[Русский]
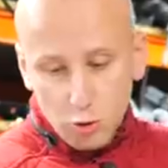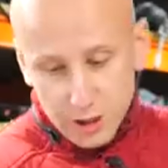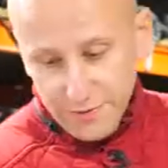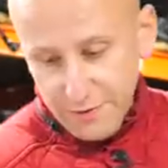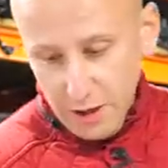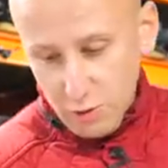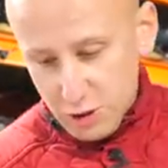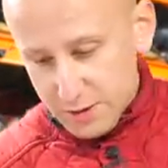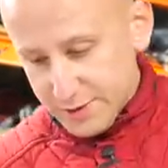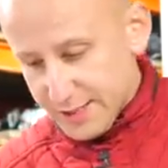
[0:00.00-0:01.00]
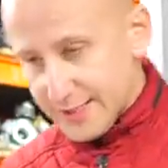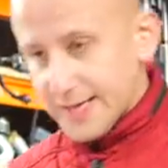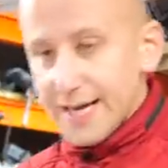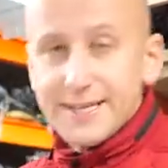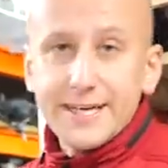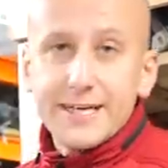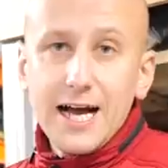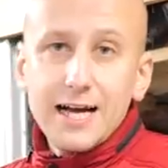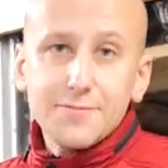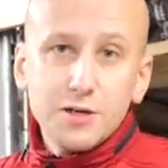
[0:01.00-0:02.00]
тоже в хорошем состоянии.
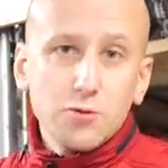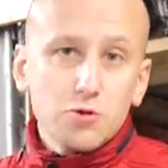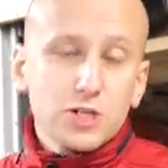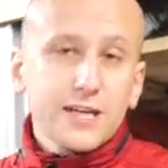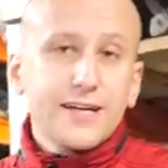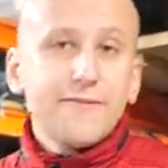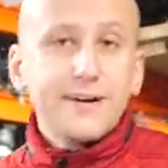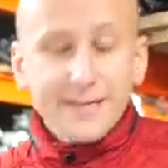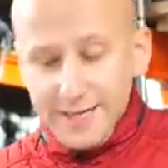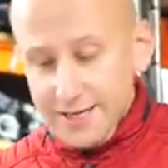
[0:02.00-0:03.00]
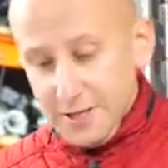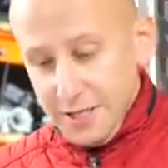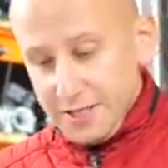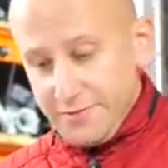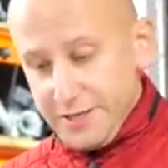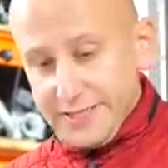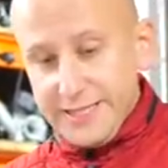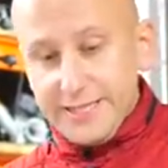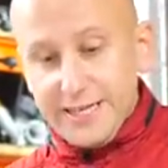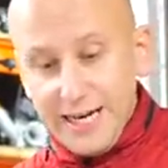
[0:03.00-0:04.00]
Как мы уже говорили,
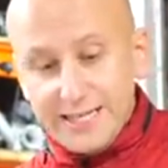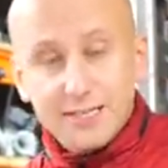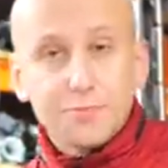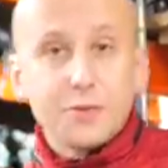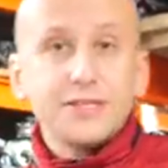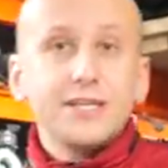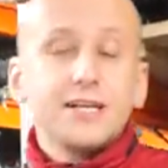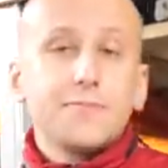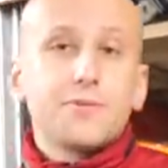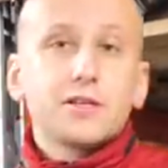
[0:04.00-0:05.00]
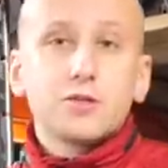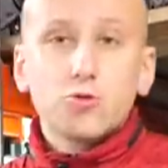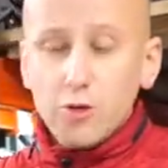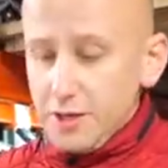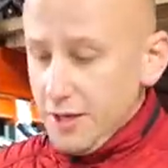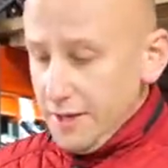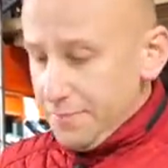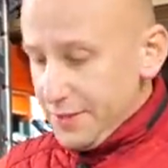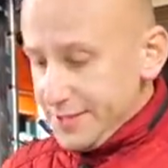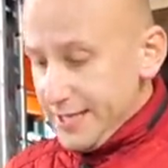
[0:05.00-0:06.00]
двигатель Крайслер предельно простой,
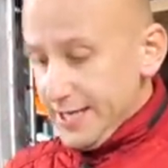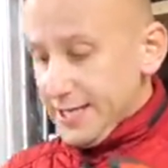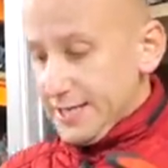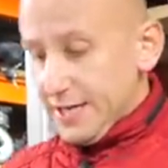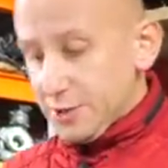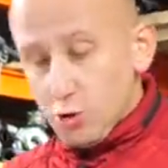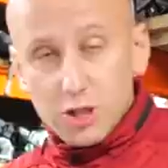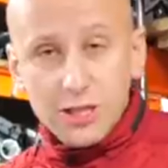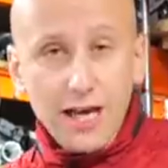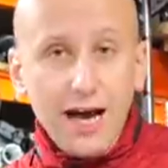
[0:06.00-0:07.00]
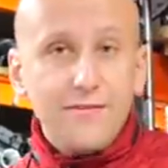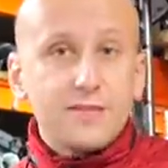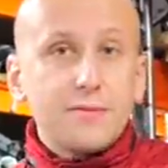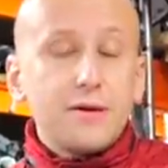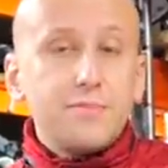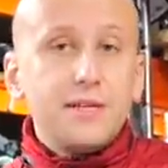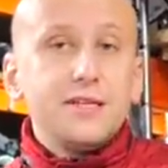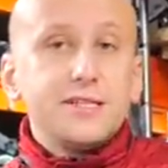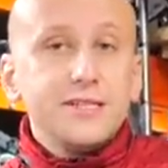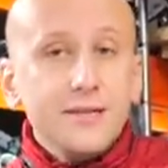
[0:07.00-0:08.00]
предельно надежный, а
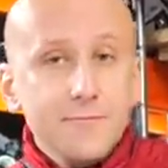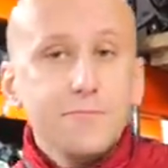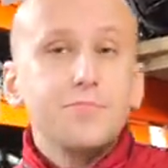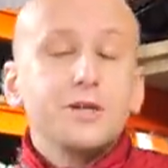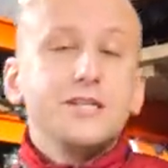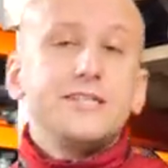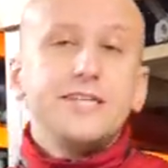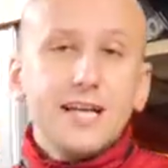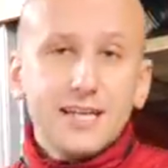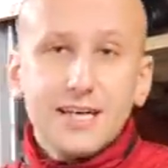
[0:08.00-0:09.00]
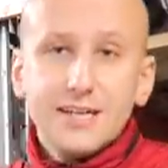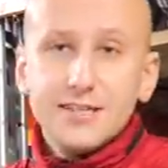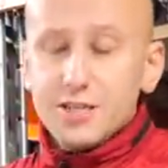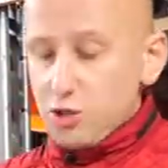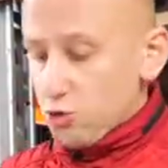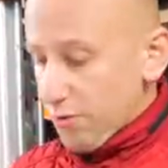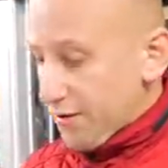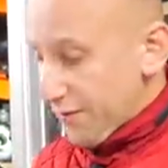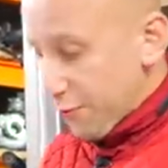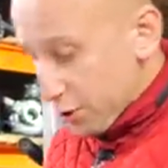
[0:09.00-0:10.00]
автомобили с ним предельно дешевые.